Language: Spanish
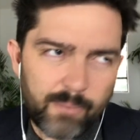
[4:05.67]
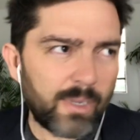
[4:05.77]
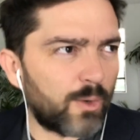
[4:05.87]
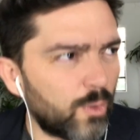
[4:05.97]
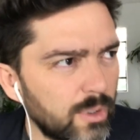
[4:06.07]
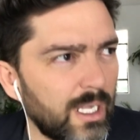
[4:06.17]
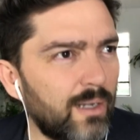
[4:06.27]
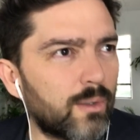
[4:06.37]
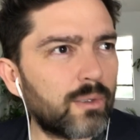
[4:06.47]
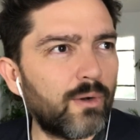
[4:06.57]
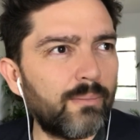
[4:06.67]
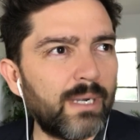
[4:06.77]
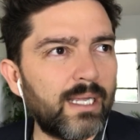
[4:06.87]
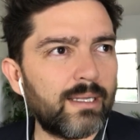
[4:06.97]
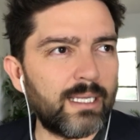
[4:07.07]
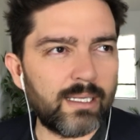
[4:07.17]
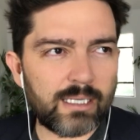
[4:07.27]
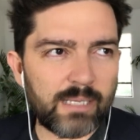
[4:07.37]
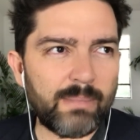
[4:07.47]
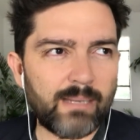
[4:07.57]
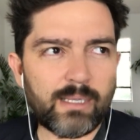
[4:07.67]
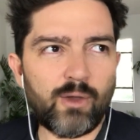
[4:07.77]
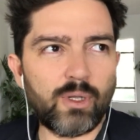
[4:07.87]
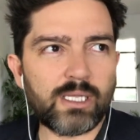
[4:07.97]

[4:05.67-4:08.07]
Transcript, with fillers: me gustan los hombres y encima tengo